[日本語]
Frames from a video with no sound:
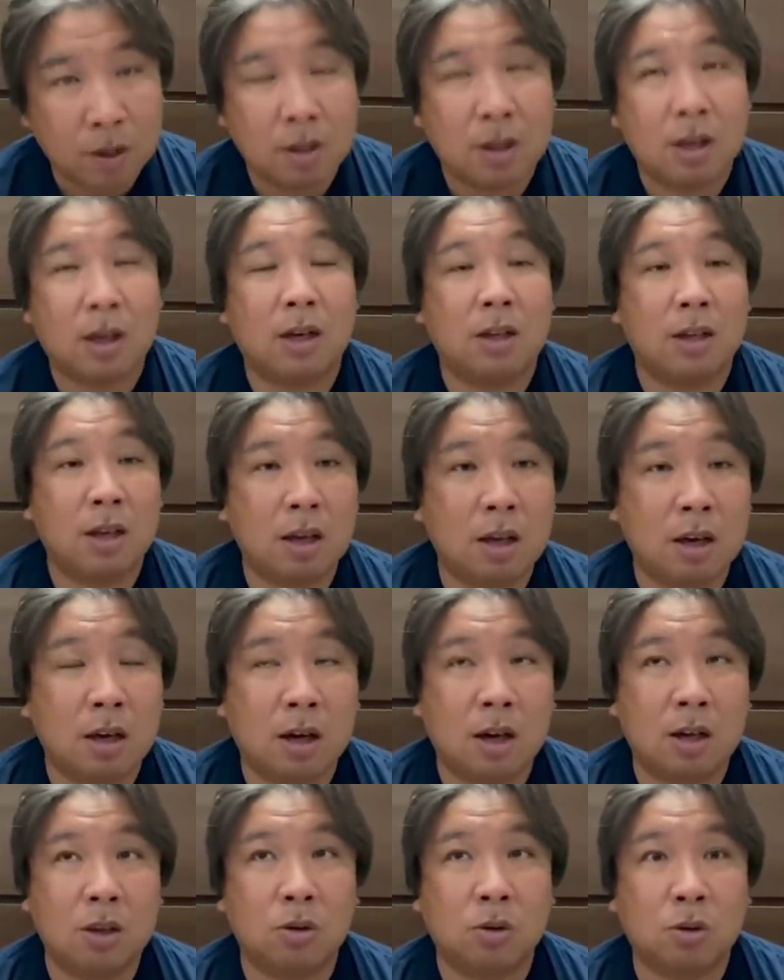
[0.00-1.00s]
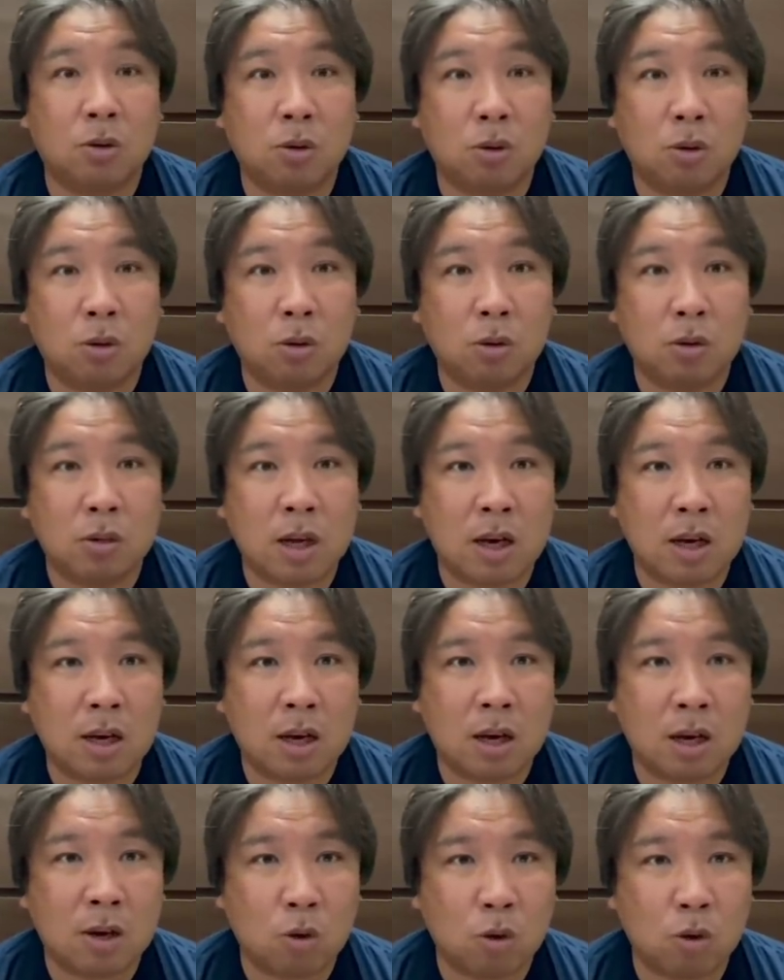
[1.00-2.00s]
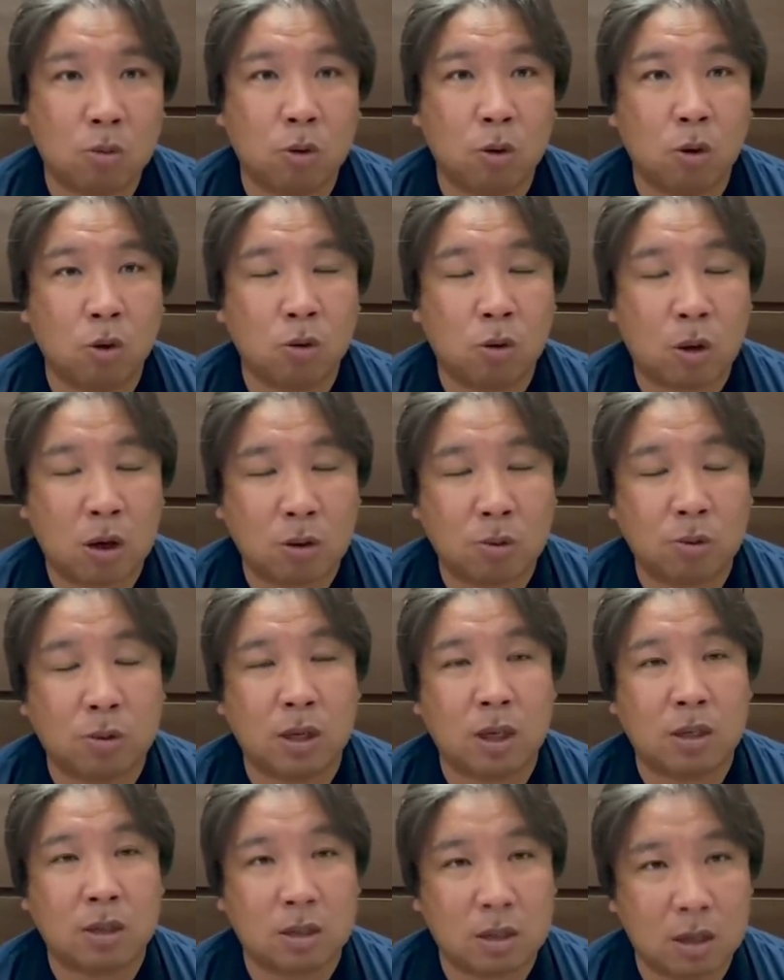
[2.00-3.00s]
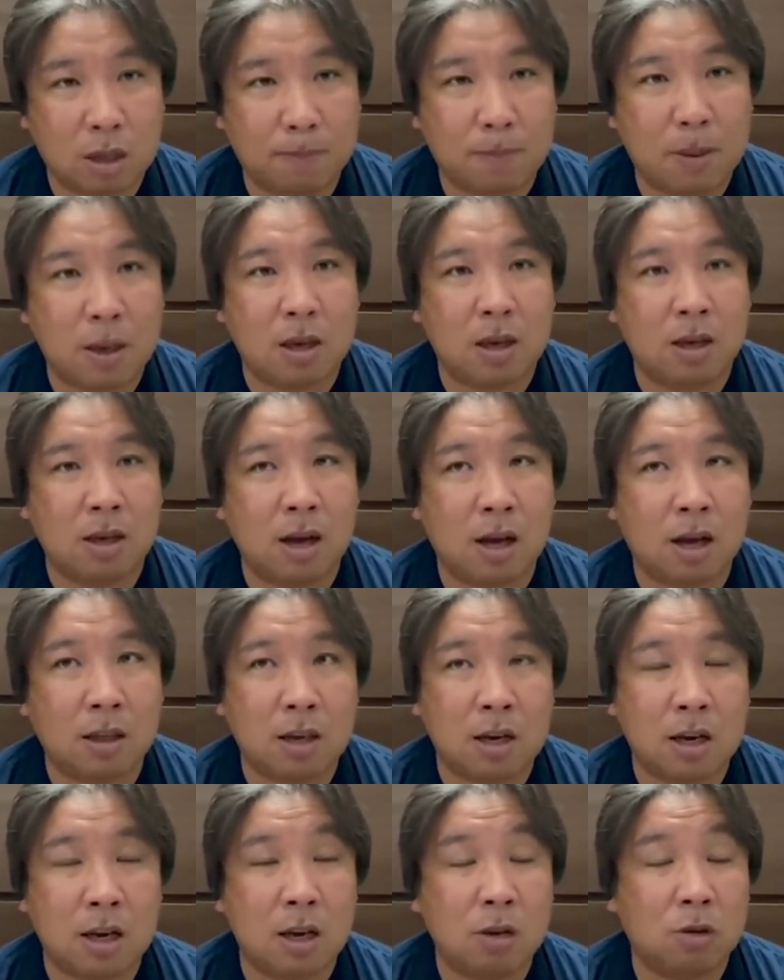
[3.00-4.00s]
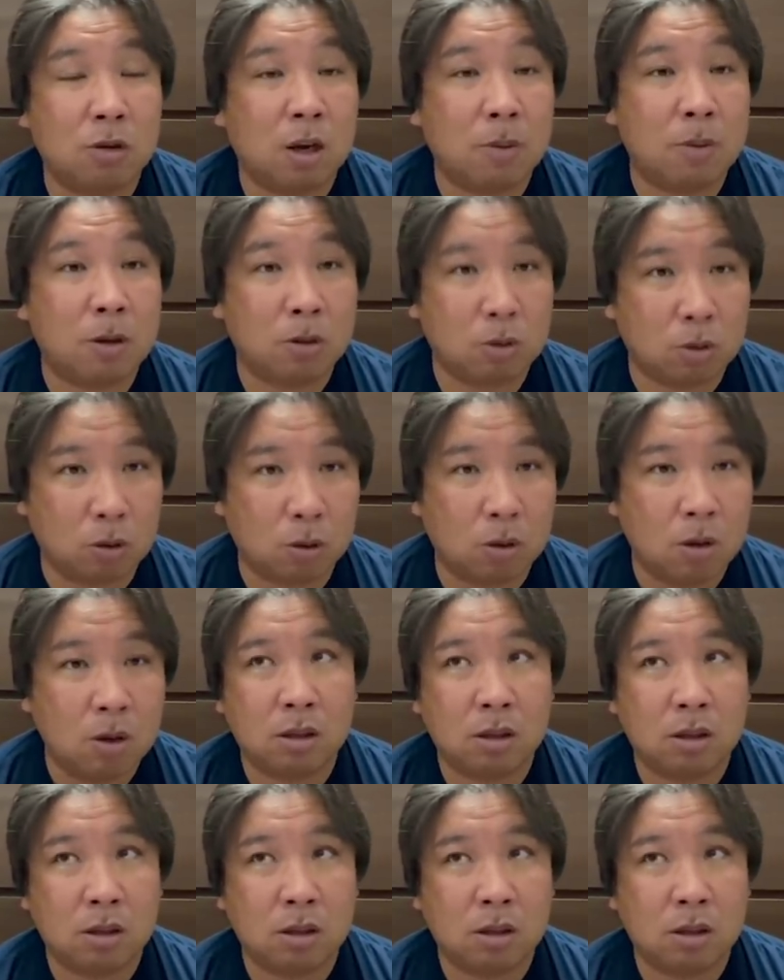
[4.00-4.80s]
だからね、あのー、3カ国も6カ国ですし、北京、アテネに比べると、